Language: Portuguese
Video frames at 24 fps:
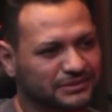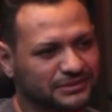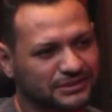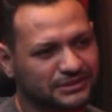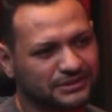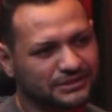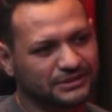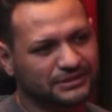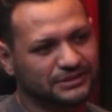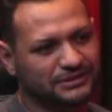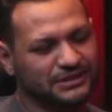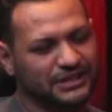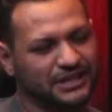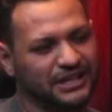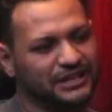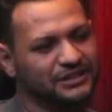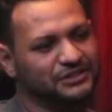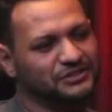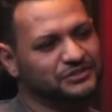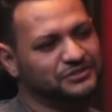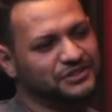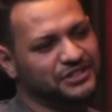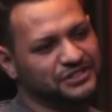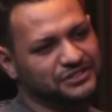É.
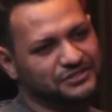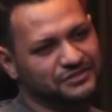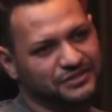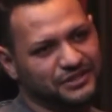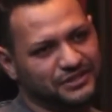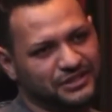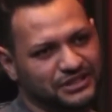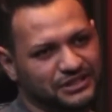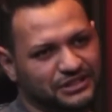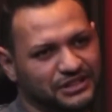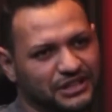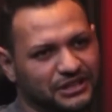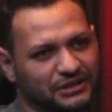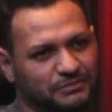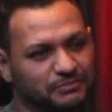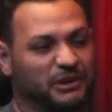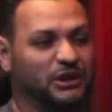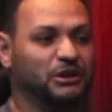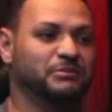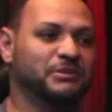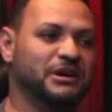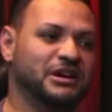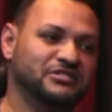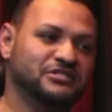Né? Nos fez entender.
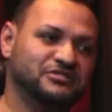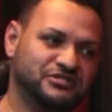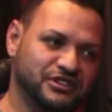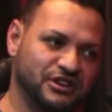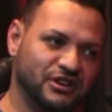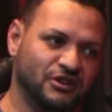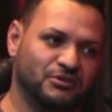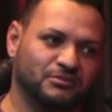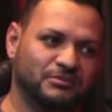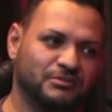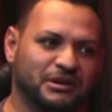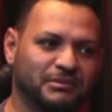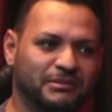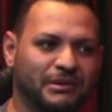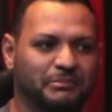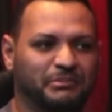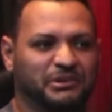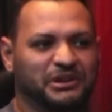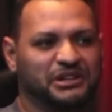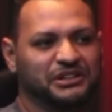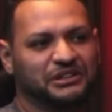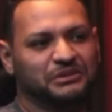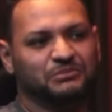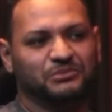Pelo menos eu mesmo
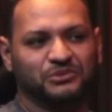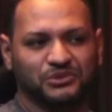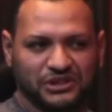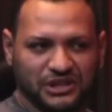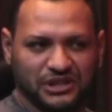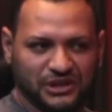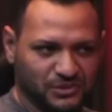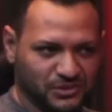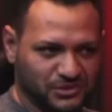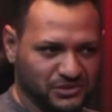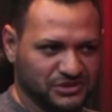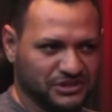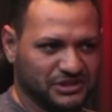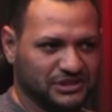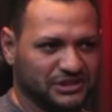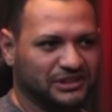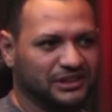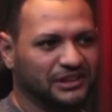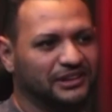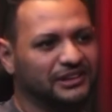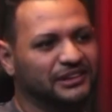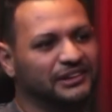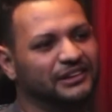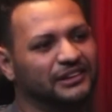aprendi muita coisa,
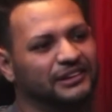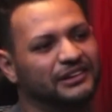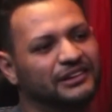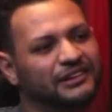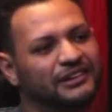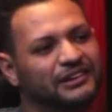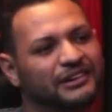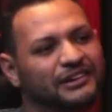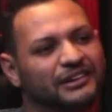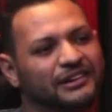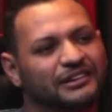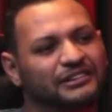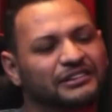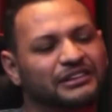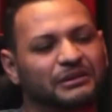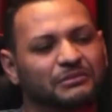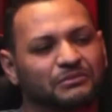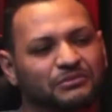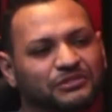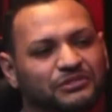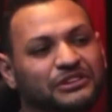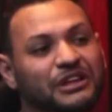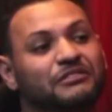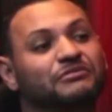né?
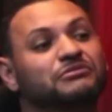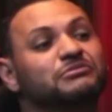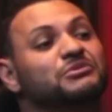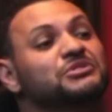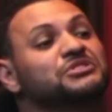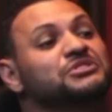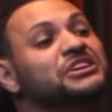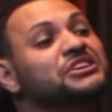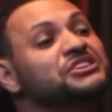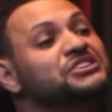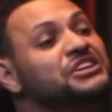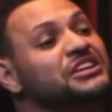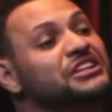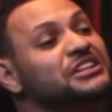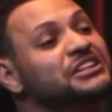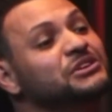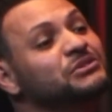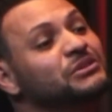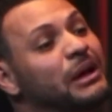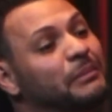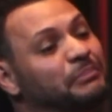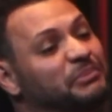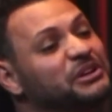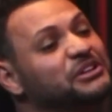Teve, teve muita gente
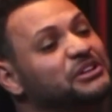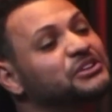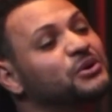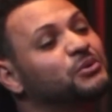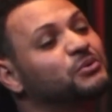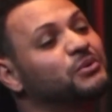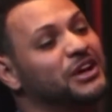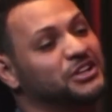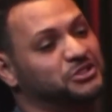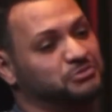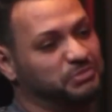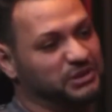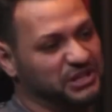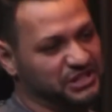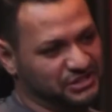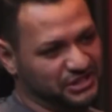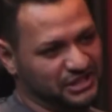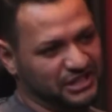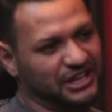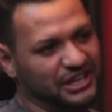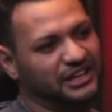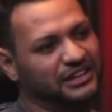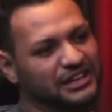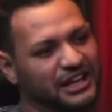que não aprendeu com as
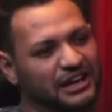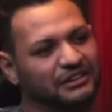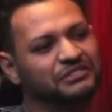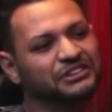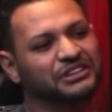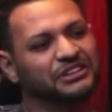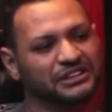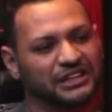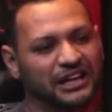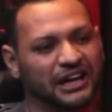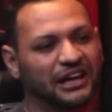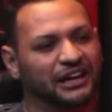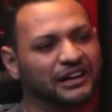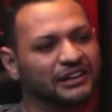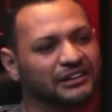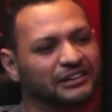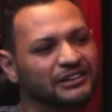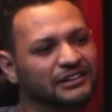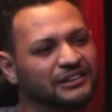pisas, né? Que a vida dá.